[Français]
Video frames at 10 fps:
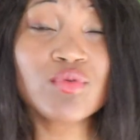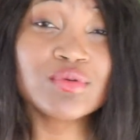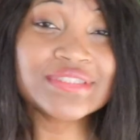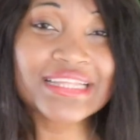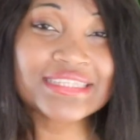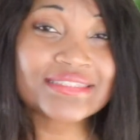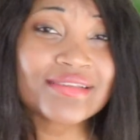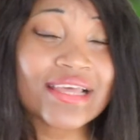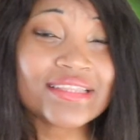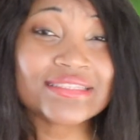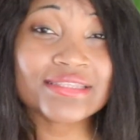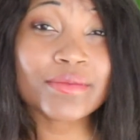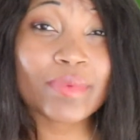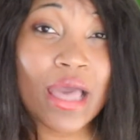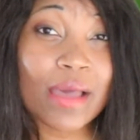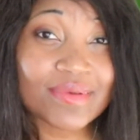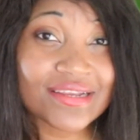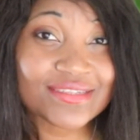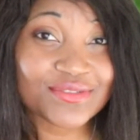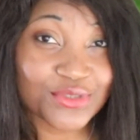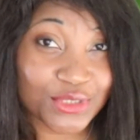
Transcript: vous constatez cela, n'hésitez pas à appeler les